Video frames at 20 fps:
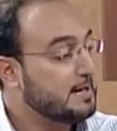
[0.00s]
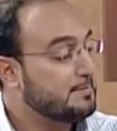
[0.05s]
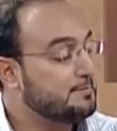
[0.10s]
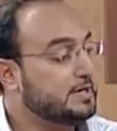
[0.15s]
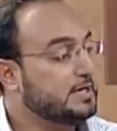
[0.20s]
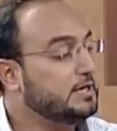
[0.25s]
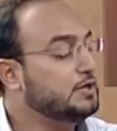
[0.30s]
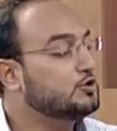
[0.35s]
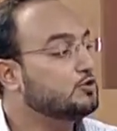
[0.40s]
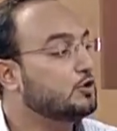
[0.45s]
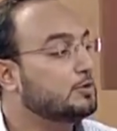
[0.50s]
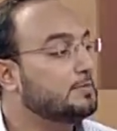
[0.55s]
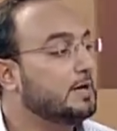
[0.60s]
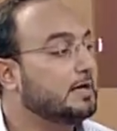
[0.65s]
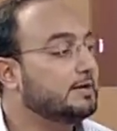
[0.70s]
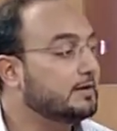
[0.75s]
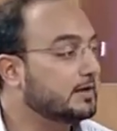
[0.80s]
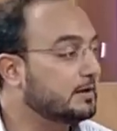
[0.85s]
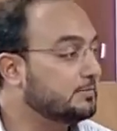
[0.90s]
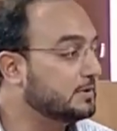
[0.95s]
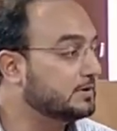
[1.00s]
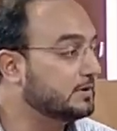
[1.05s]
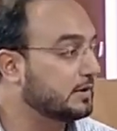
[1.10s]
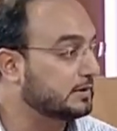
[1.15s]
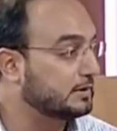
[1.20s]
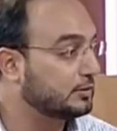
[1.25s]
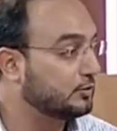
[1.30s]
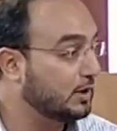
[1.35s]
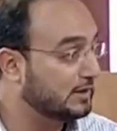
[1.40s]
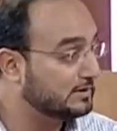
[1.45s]
بعيش هون معنى
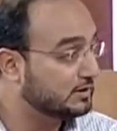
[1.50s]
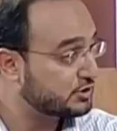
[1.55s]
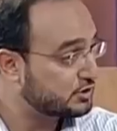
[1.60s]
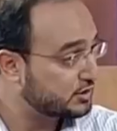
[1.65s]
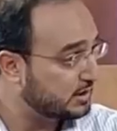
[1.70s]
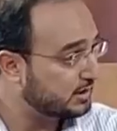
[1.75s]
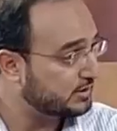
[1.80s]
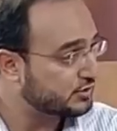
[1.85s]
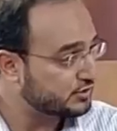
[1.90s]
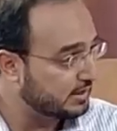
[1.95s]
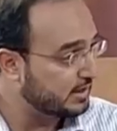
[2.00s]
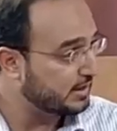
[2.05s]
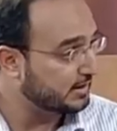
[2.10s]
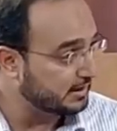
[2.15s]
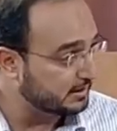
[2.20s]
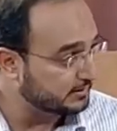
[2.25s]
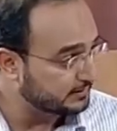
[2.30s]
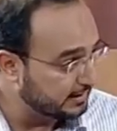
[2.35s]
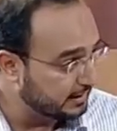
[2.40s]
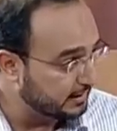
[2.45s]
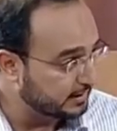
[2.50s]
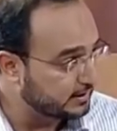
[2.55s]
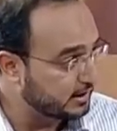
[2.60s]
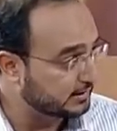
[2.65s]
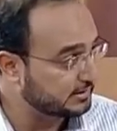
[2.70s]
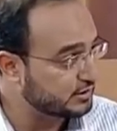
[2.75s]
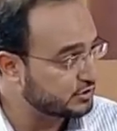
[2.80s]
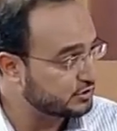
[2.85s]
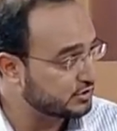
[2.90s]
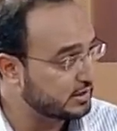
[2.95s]
رمضان انه هذا الشهر شهر عطاء
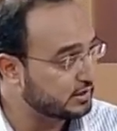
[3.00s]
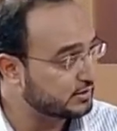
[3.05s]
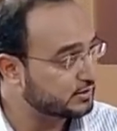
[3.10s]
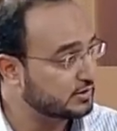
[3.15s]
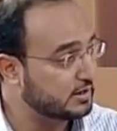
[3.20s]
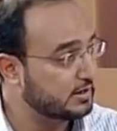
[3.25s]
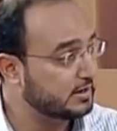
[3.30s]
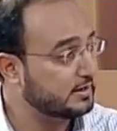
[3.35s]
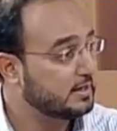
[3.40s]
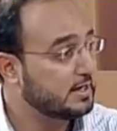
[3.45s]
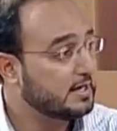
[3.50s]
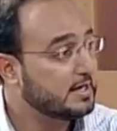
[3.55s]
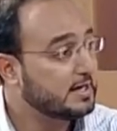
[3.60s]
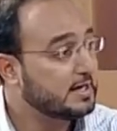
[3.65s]
هذا الشهر شهر